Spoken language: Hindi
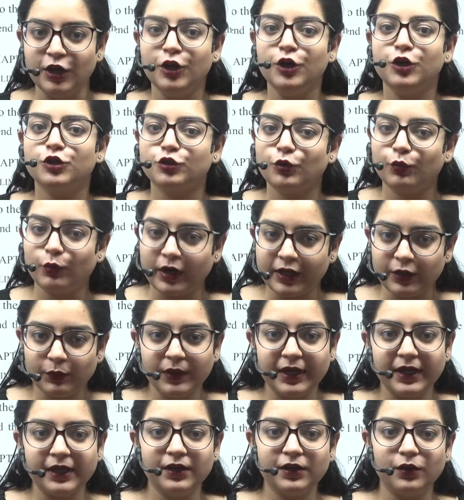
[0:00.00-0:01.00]
सो वट
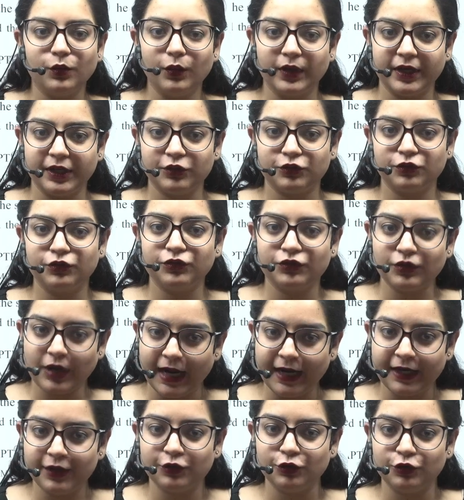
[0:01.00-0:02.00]
वी आर गोइंग टू
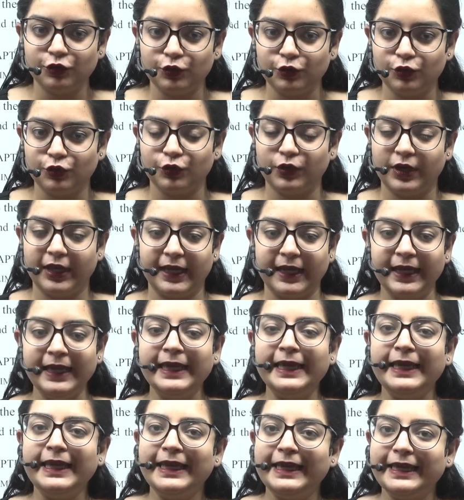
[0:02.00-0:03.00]
ट्राई टू डू टूडे
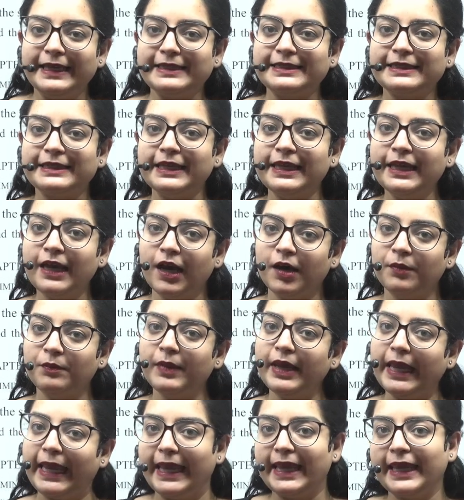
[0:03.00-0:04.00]
इसकी हम
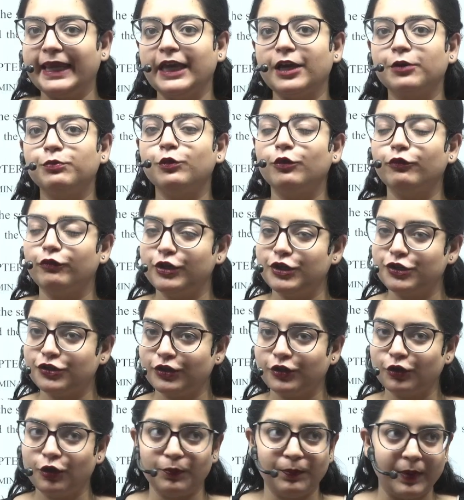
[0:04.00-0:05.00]
एक एक
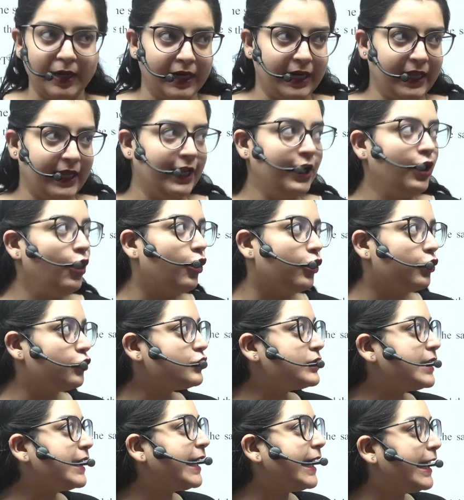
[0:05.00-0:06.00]
प्रोविज़न को पढ़ें और
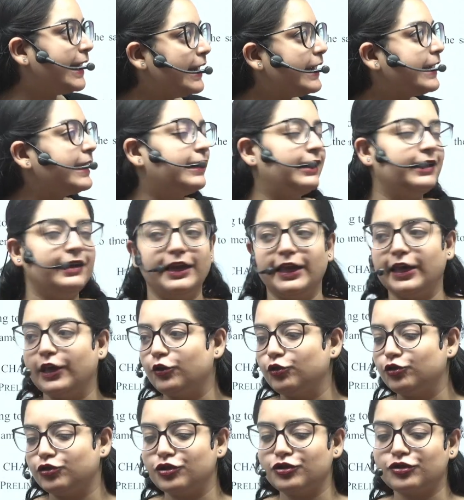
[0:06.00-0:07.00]
उसे कनेक्ट करने की
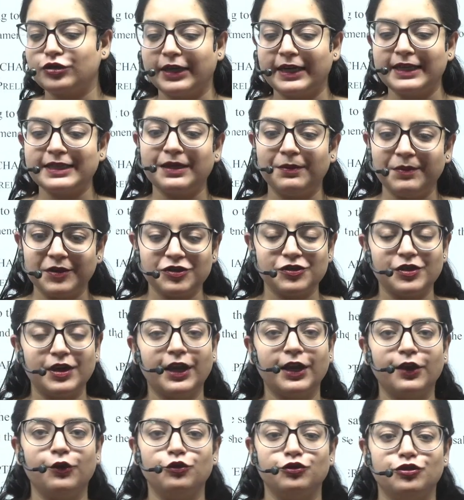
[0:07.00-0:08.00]
कोशिश करें समझने
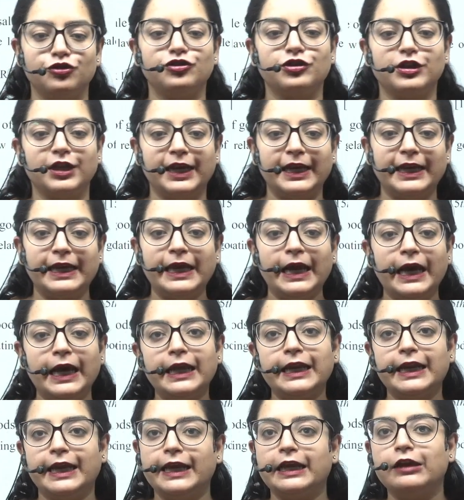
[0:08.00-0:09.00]
की कोशिश करें कि हर
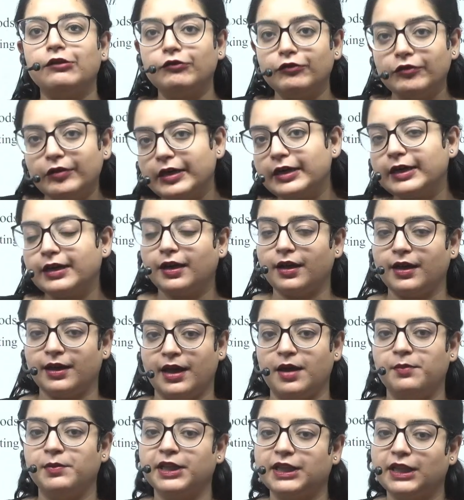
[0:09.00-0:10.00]
एक वर्ड का
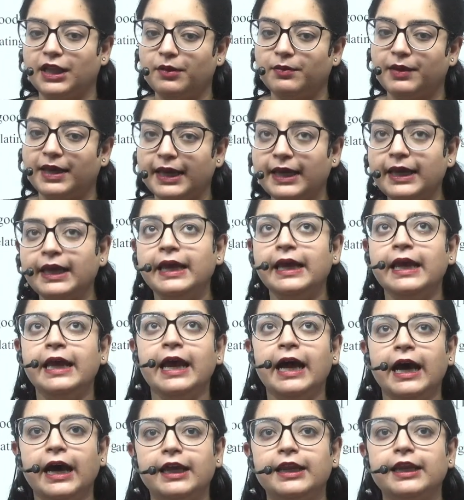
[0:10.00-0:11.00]
क्या मतलब है
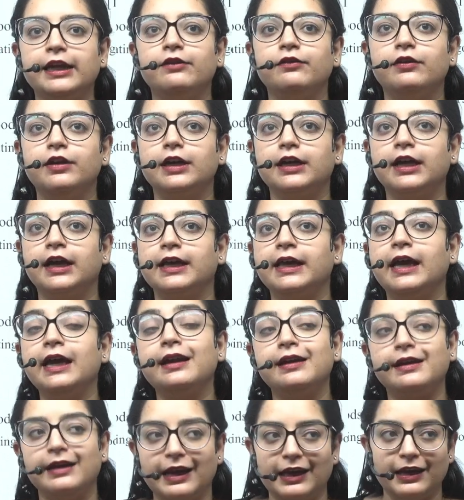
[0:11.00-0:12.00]
हर एक वर्ड का क्या
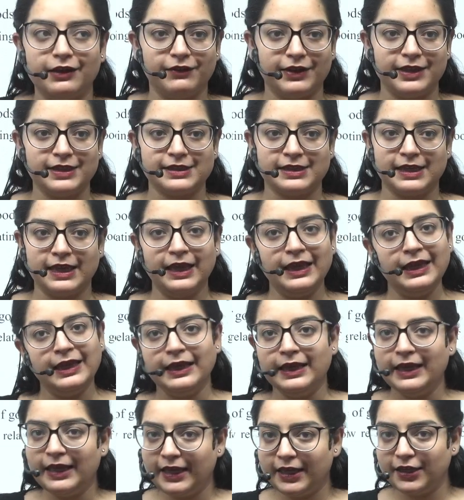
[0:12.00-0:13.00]
रेलिवेंस है
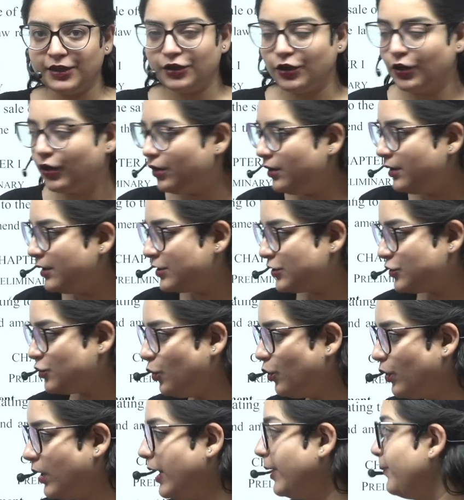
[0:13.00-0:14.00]
इन योर
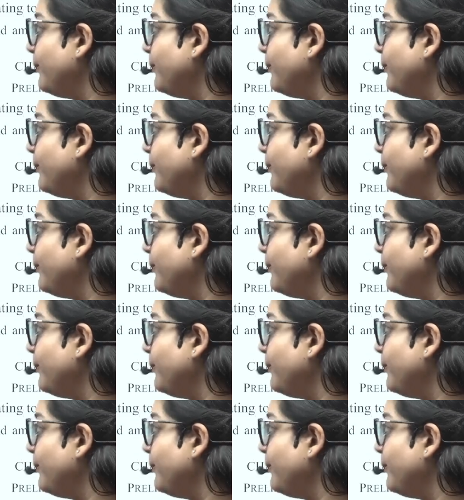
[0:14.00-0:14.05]
सोगा